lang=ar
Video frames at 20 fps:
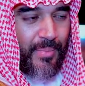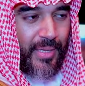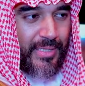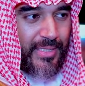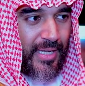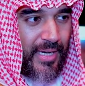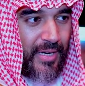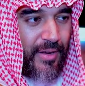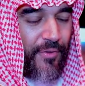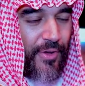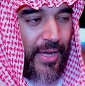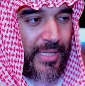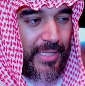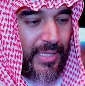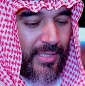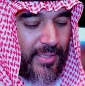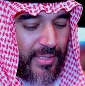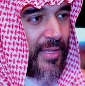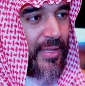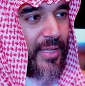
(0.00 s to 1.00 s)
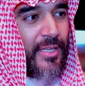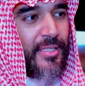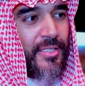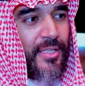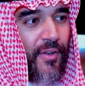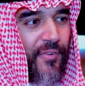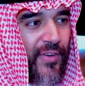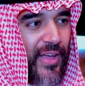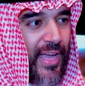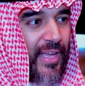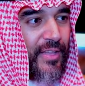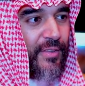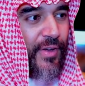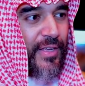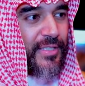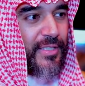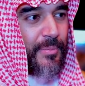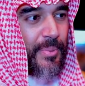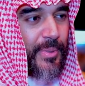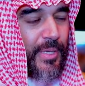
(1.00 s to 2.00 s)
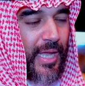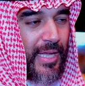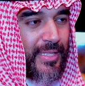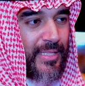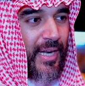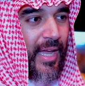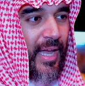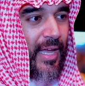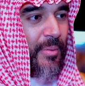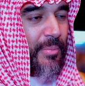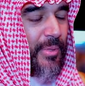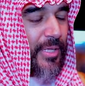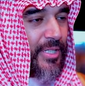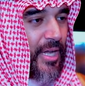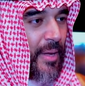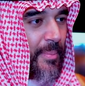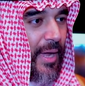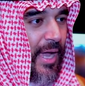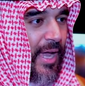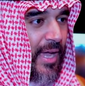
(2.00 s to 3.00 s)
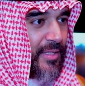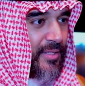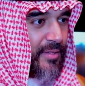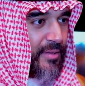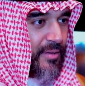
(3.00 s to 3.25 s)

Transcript: السنه اللي فاتت نجد الفهد فاز بكاس العالم للجامعات